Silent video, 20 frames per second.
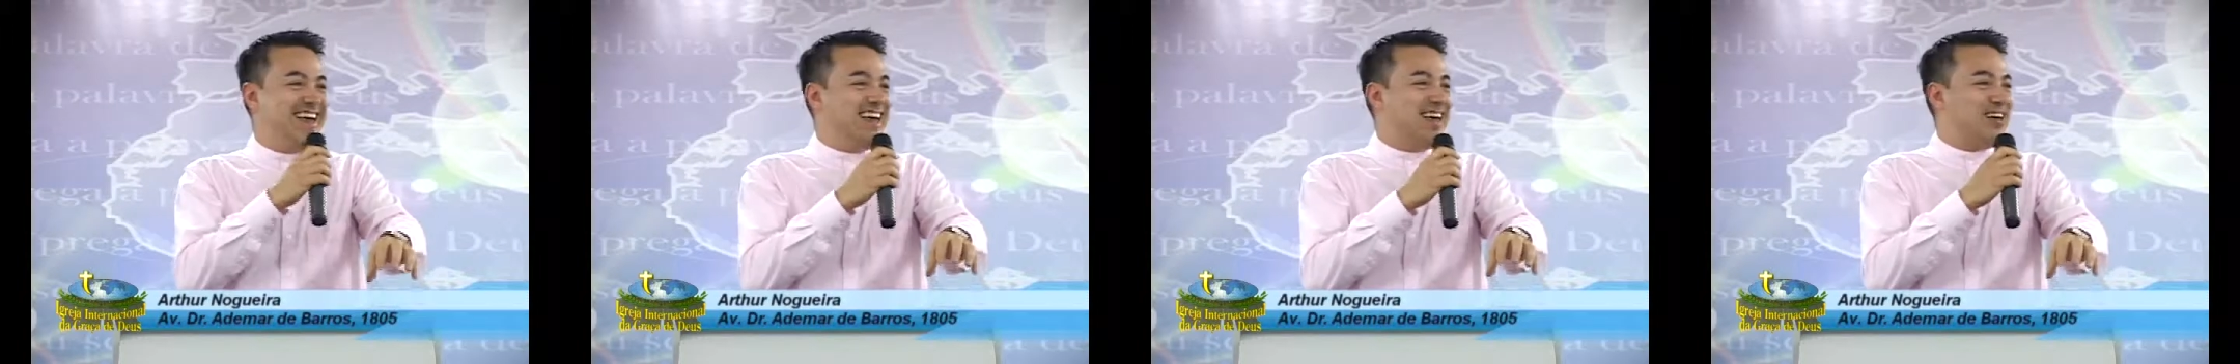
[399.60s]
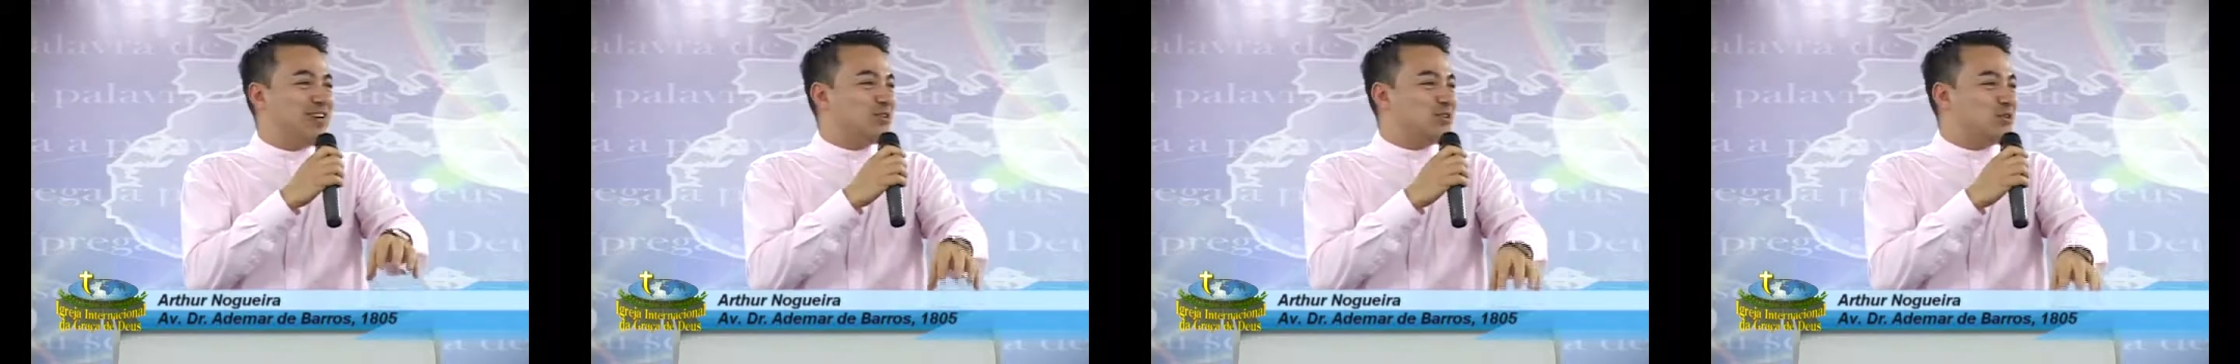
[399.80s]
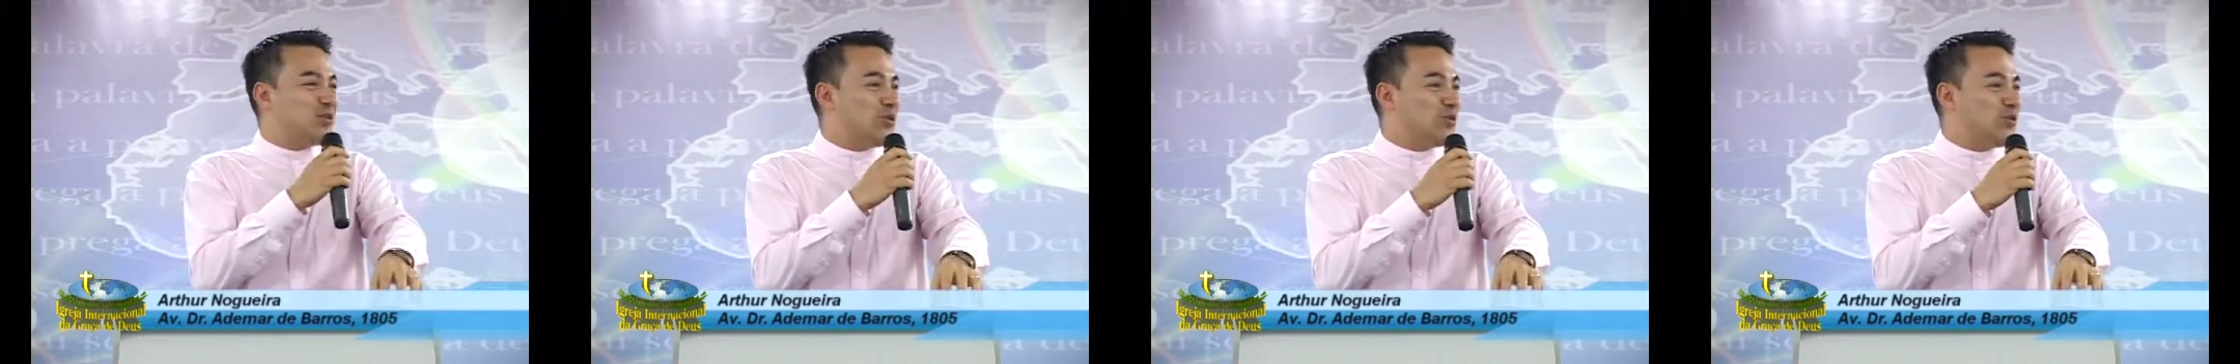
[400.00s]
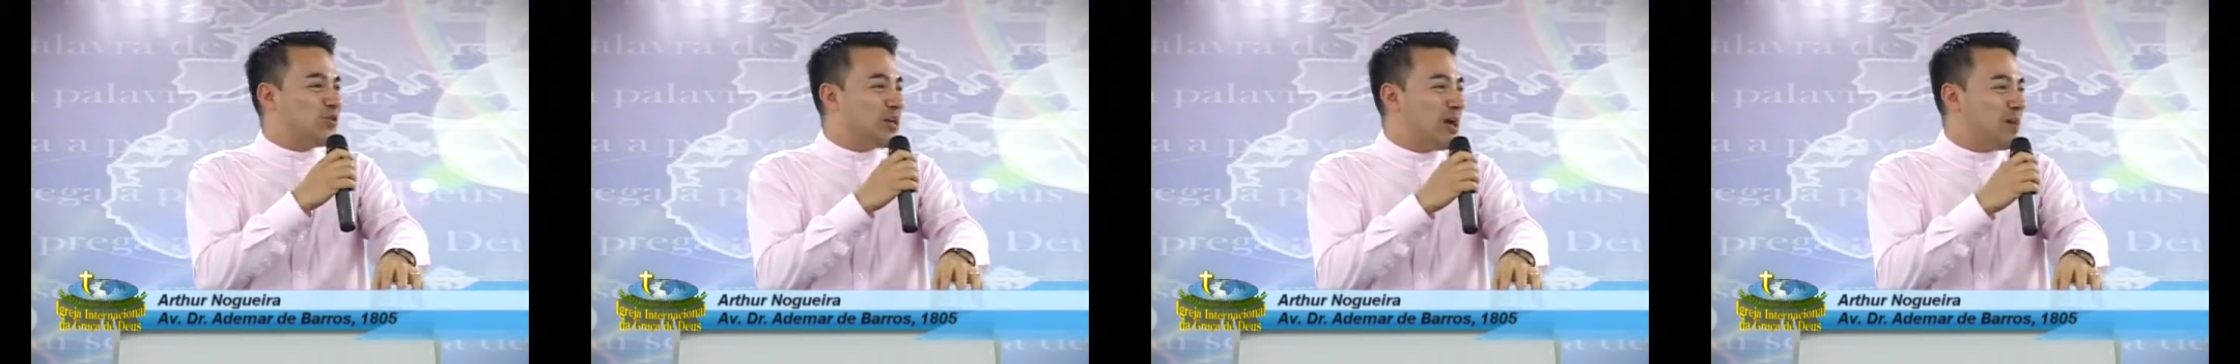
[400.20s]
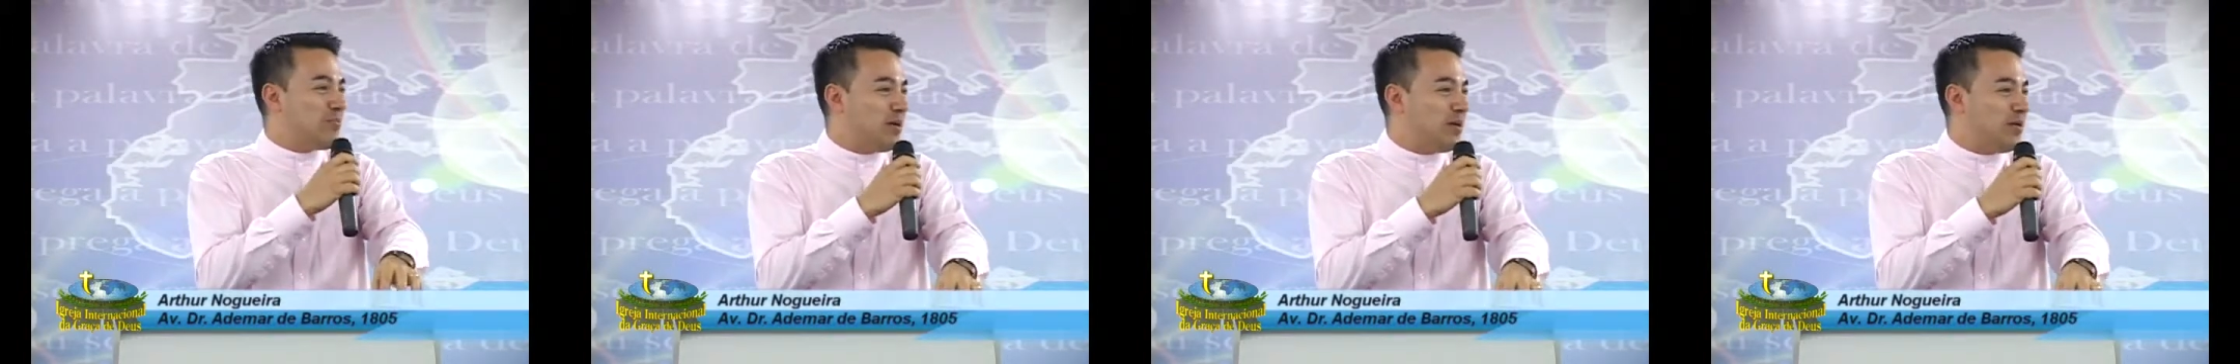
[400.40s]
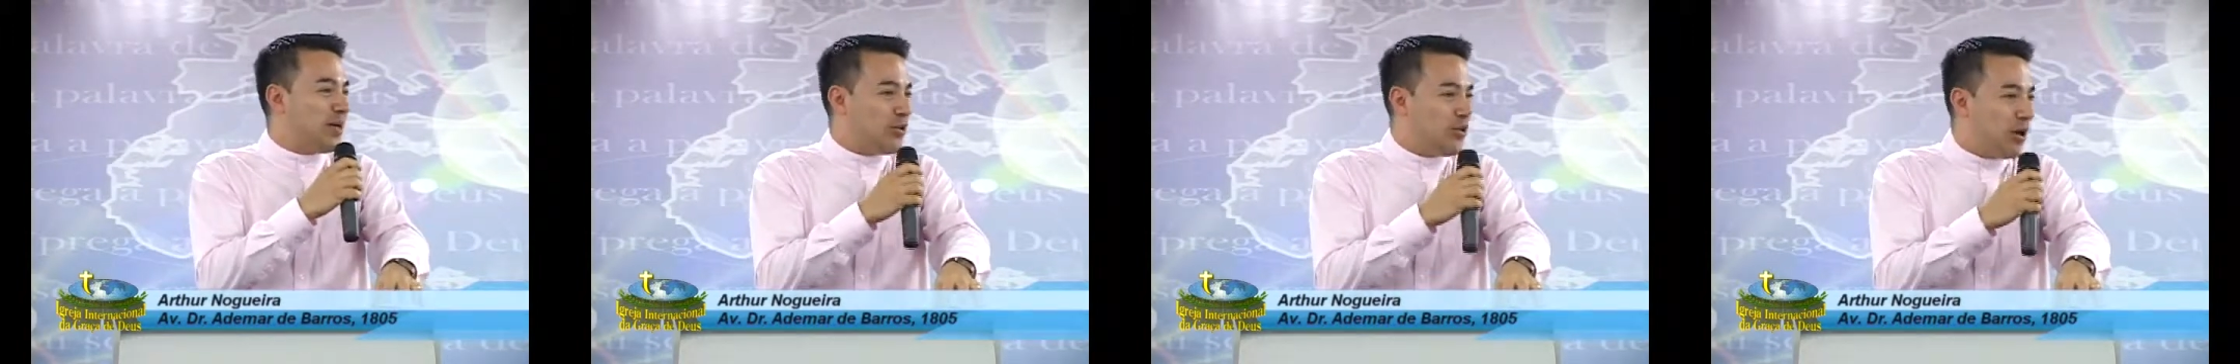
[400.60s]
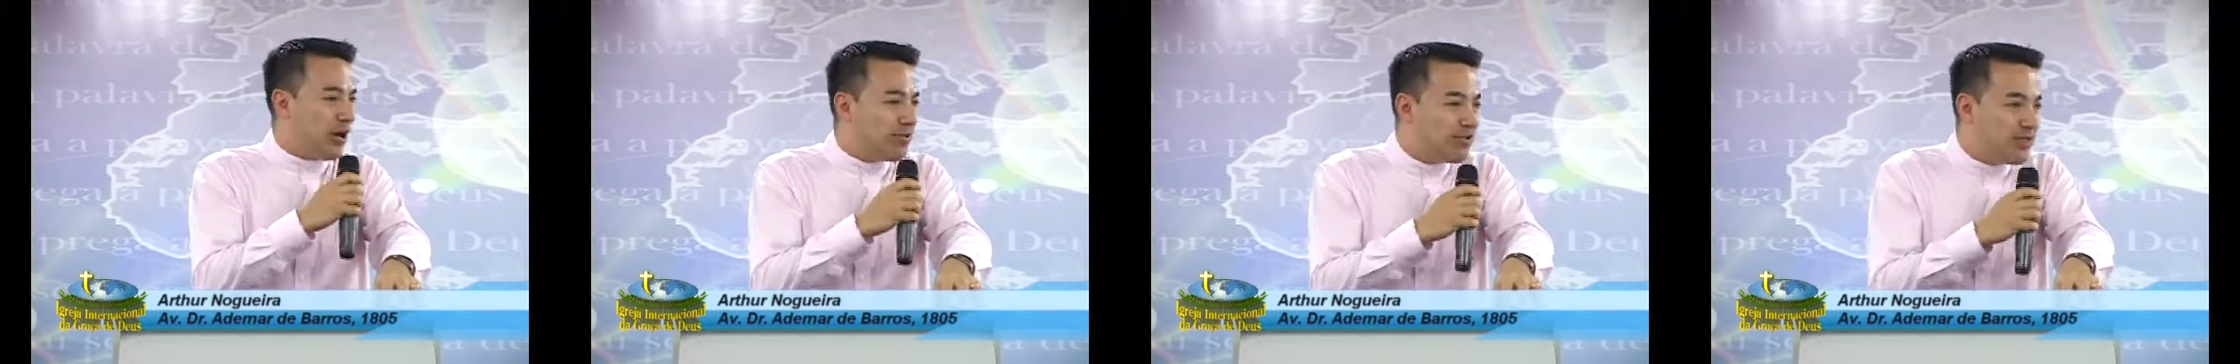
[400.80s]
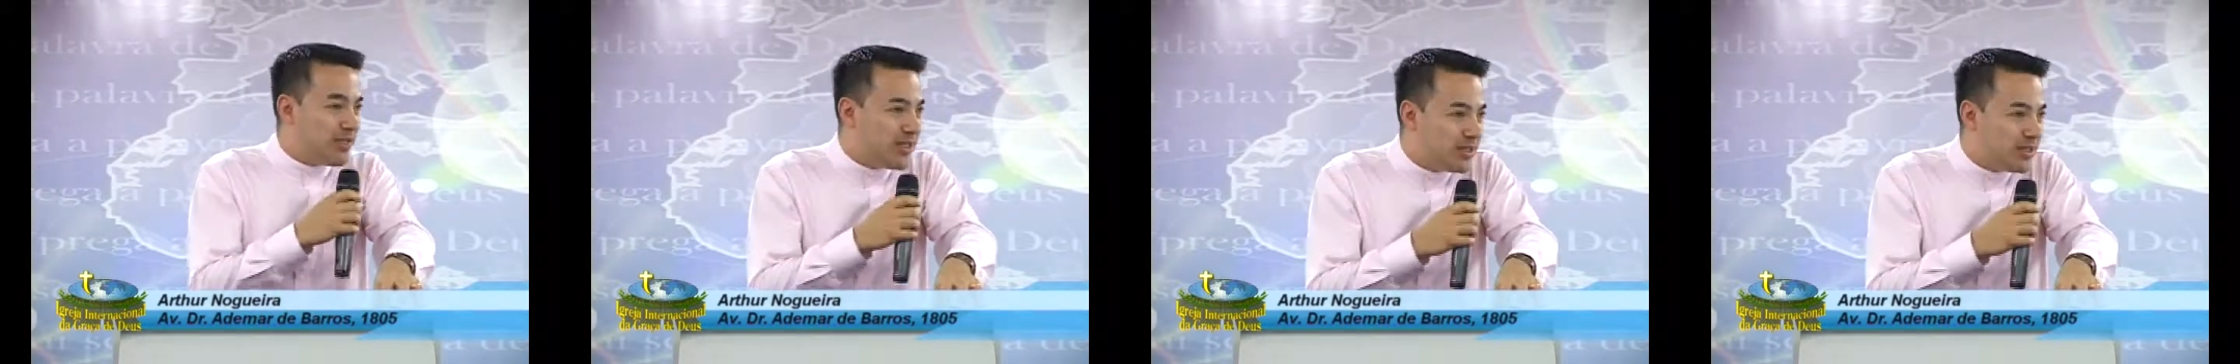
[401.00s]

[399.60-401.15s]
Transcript: Eu estou no Japão há nove